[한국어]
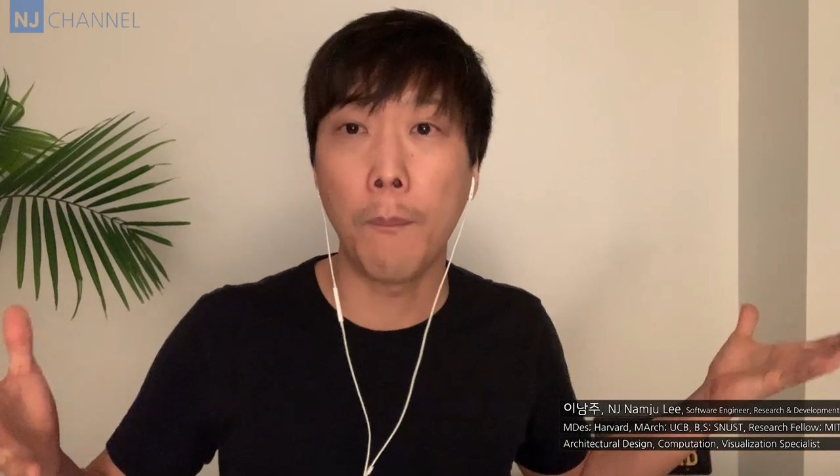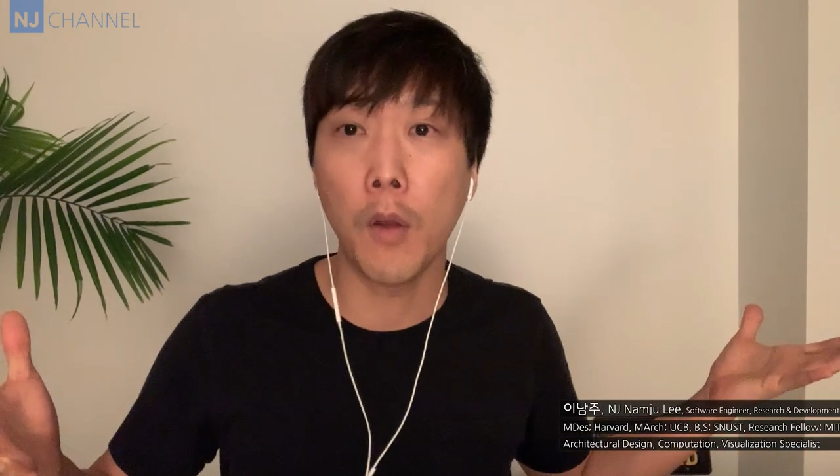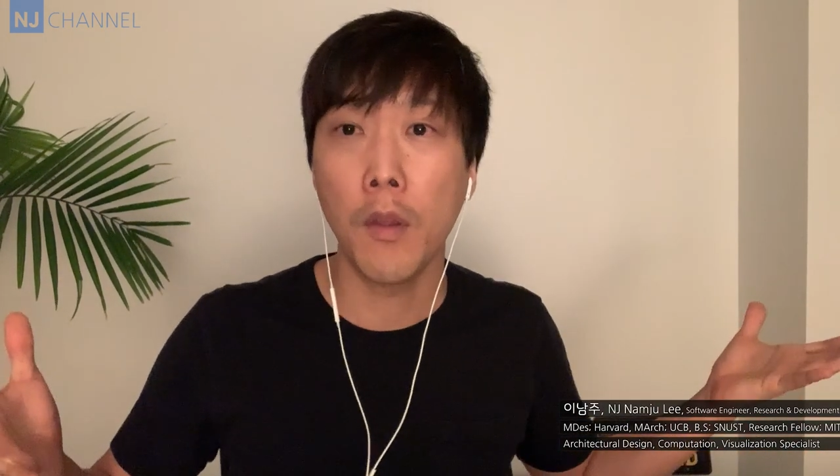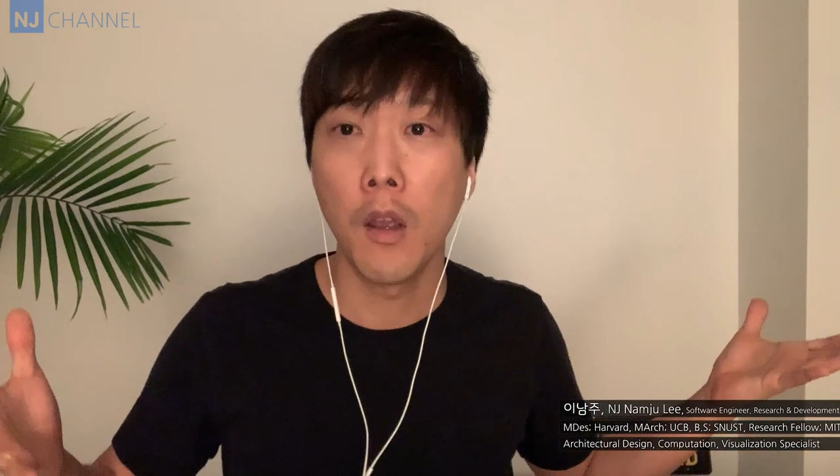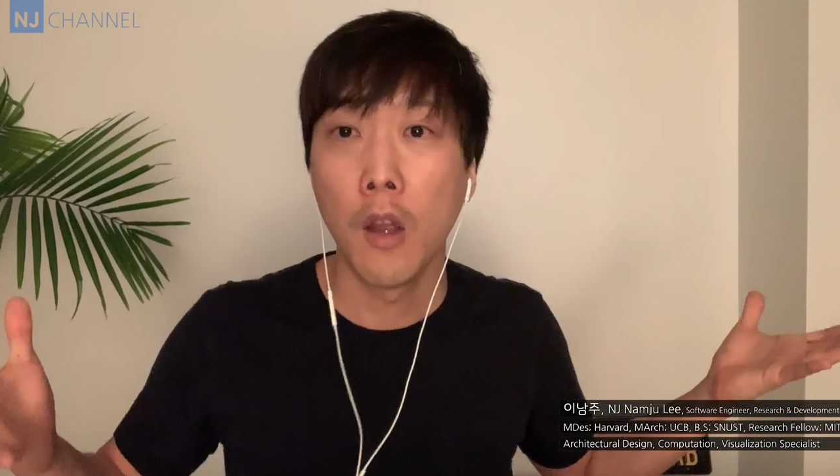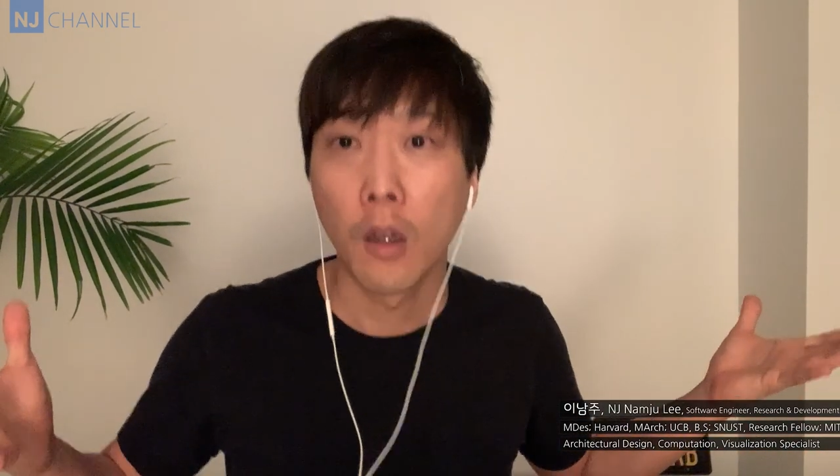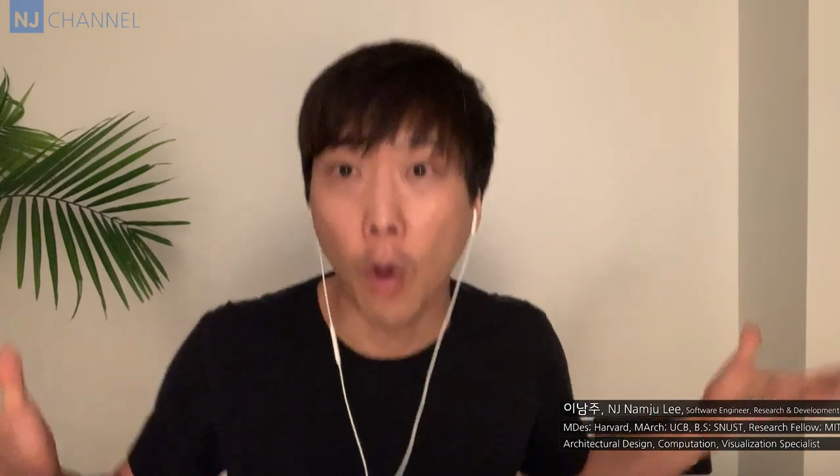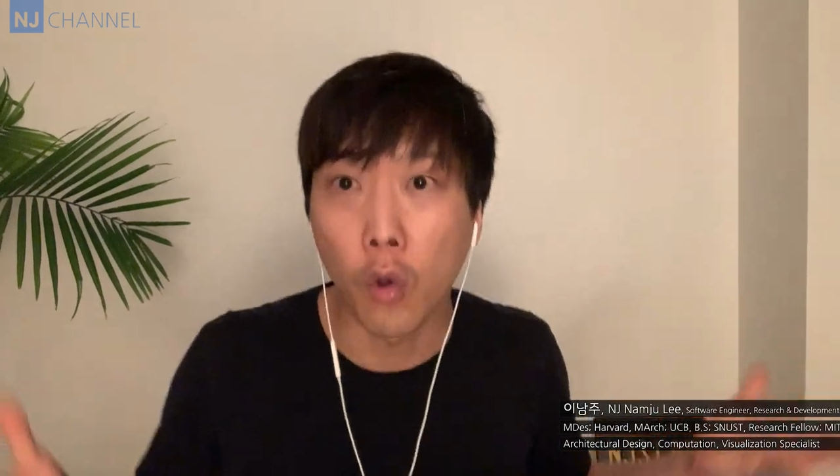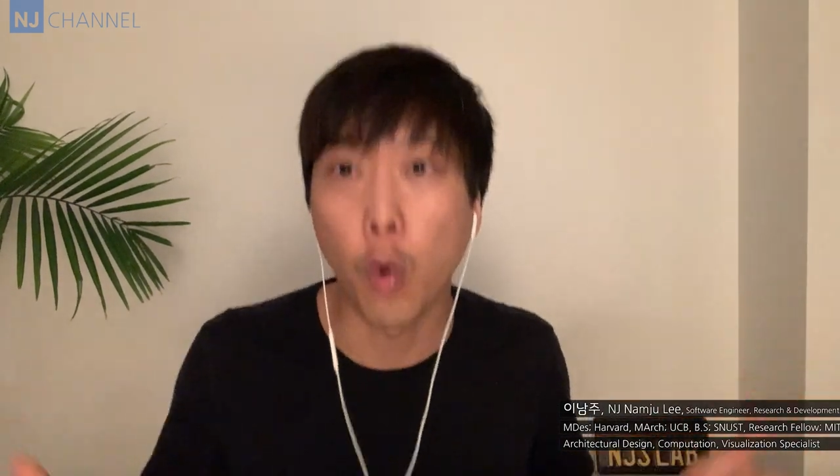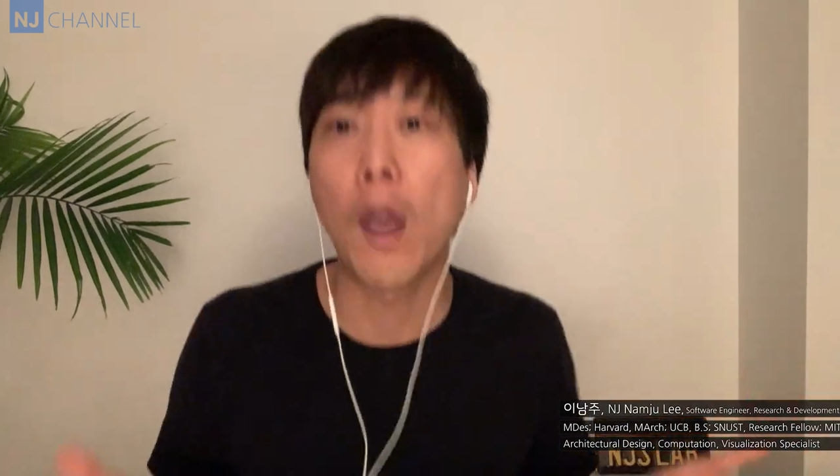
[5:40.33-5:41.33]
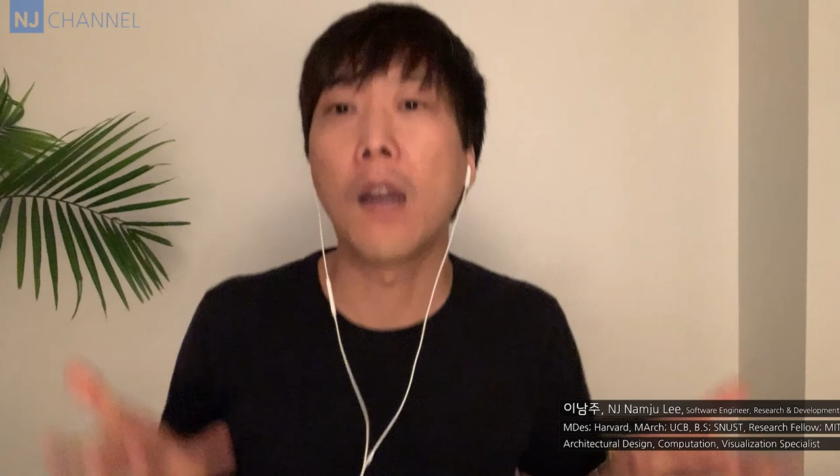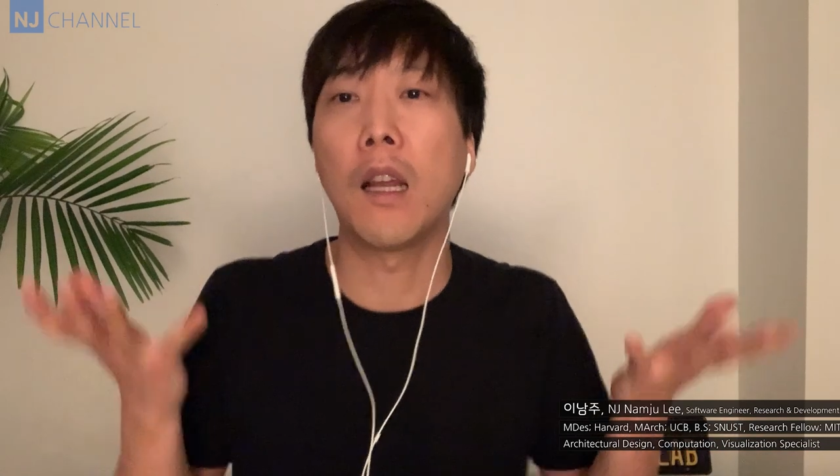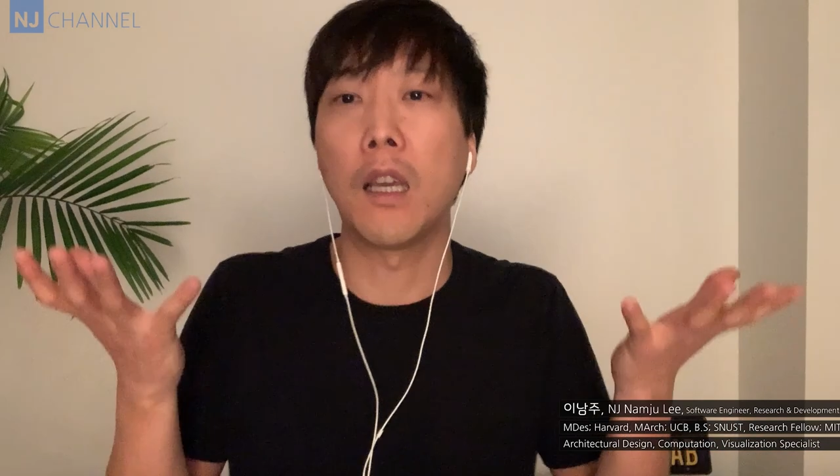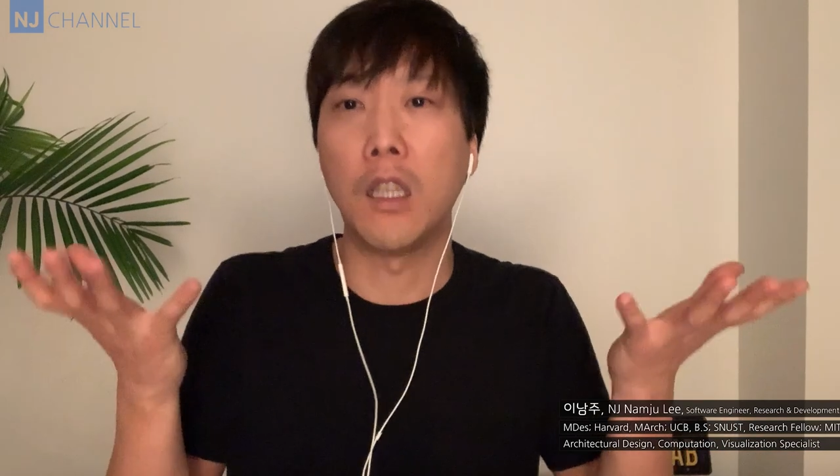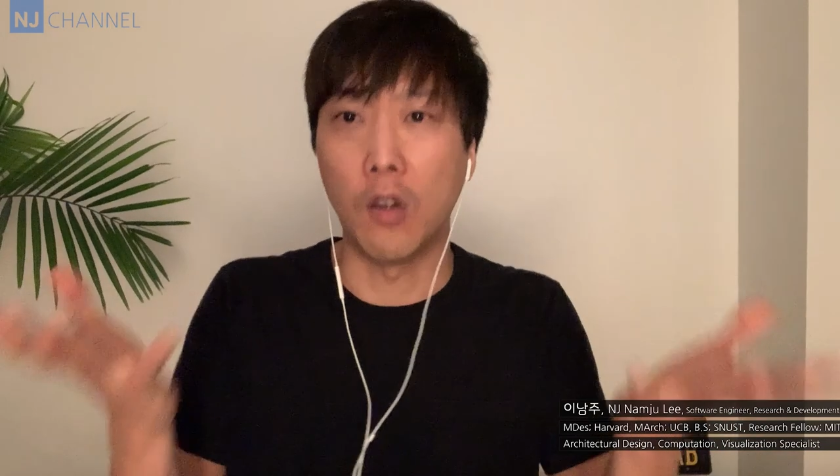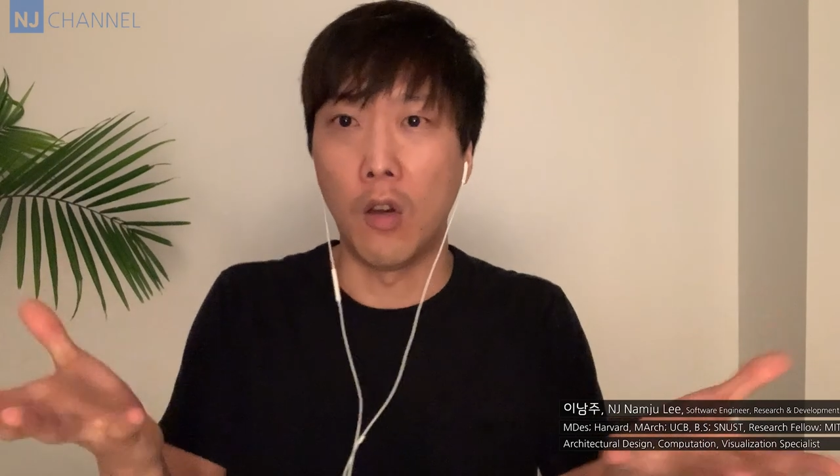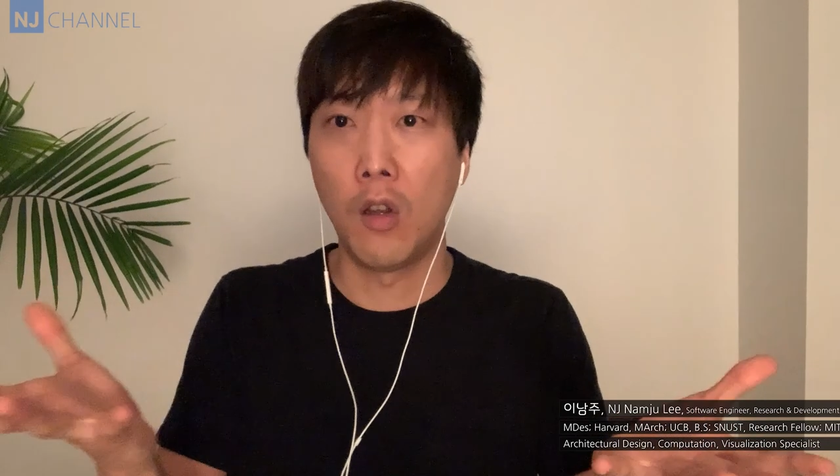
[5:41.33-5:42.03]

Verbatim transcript: 번 더 도약을 하겠죠.